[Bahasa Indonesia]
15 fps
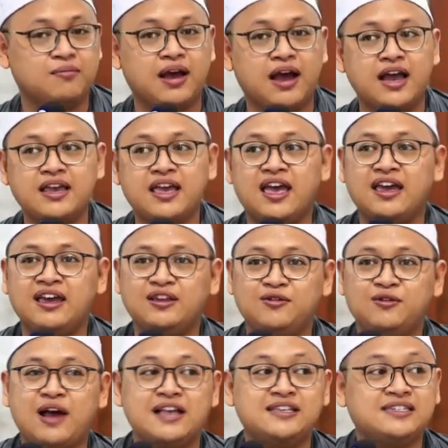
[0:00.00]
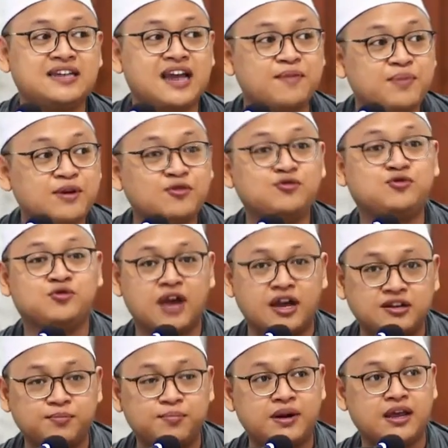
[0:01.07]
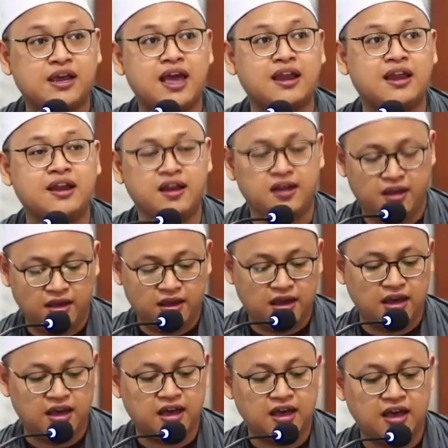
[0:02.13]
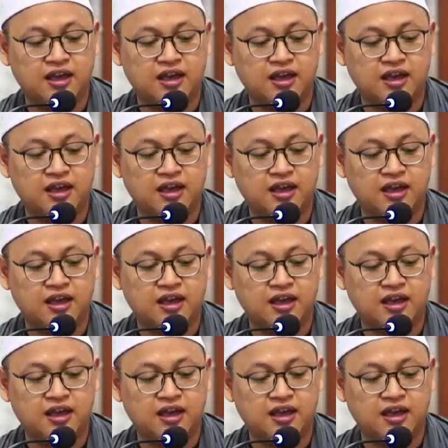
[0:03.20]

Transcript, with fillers: Makanya itu kanjeng Nabi itu juga diberikan e,